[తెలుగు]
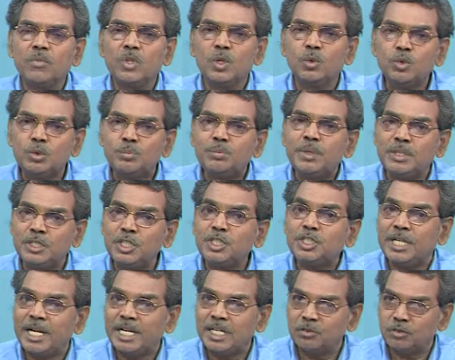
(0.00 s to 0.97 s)
ఉత్పత్తి
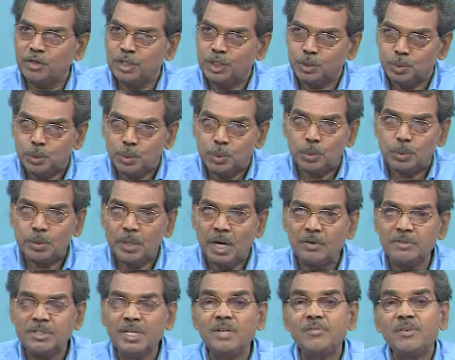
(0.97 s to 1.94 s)
చేయడం లేదు ఆ
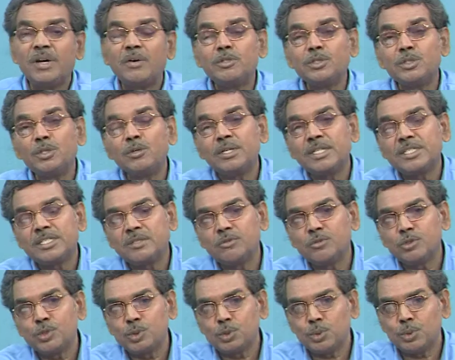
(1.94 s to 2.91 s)
విధంగా వ్యవస్థకు నష్టం
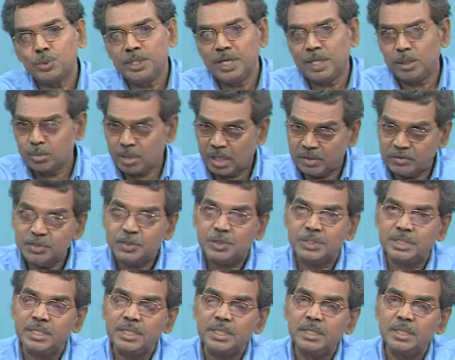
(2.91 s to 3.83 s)
వస్తుంది అని భావించి